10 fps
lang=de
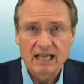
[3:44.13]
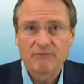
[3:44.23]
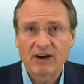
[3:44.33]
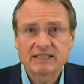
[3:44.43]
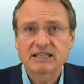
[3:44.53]

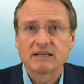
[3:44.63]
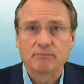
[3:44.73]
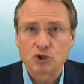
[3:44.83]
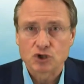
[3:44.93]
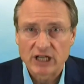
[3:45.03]
Im Weiteren
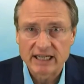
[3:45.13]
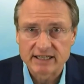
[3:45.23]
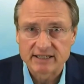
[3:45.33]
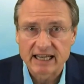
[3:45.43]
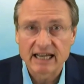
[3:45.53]

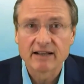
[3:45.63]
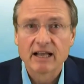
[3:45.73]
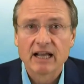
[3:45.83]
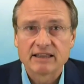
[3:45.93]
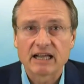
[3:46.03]
bestätigte er,
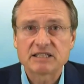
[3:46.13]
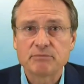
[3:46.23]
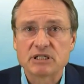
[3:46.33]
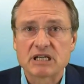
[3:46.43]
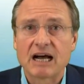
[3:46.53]
dass
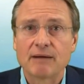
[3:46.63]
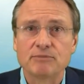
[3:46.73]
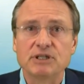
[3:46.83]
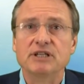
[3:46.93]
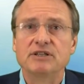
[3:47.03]
im
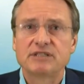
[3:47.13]
Islam die